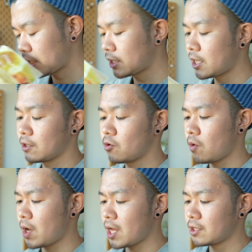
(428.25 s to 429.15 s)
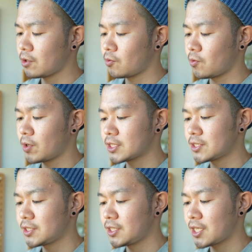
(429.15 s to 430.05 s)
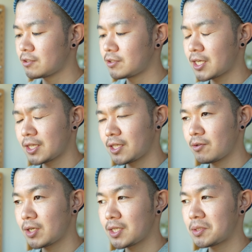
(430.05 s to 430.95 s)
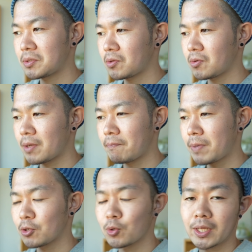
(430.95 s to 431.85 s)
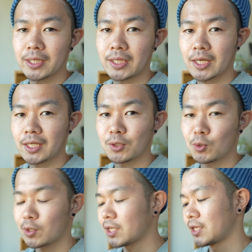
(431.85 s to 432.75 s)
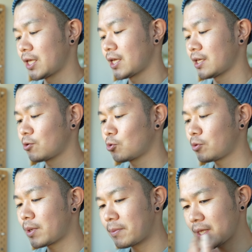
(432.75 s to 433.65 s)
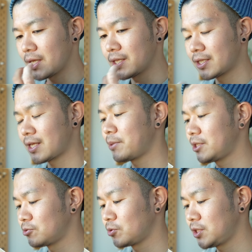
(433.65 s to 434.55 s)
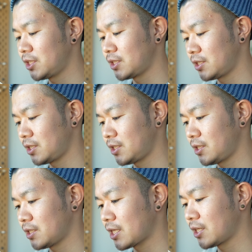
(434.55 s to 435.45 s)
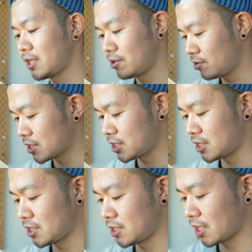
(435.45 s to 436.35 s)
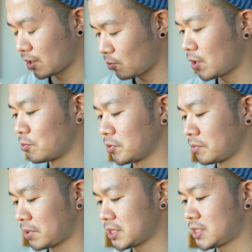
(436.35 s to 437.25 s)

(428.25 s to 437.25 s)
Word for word: ただご飯のおかずになるかって言われるとやっぱりこれはナゲットなんでこのまま食べるのに、えー、合ってる味だとは思いま